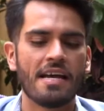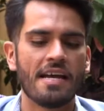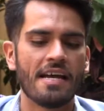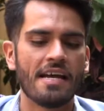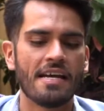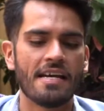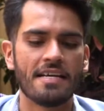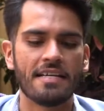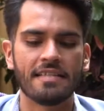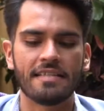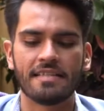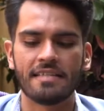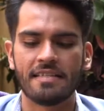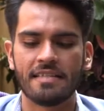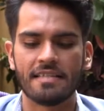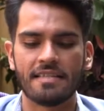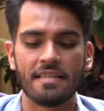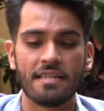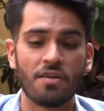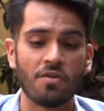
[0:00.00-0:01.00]

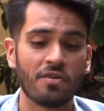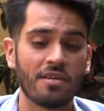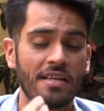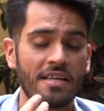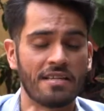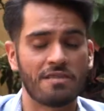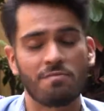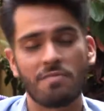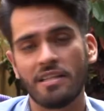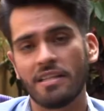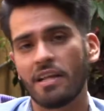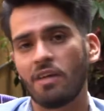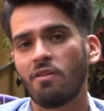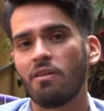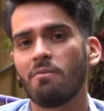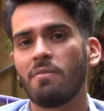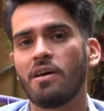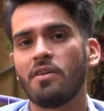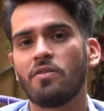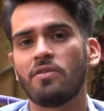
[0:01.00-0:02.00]
Este, si lo quieres pintado
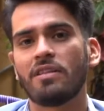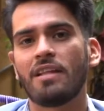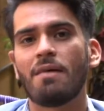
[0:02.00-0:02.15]
a mano,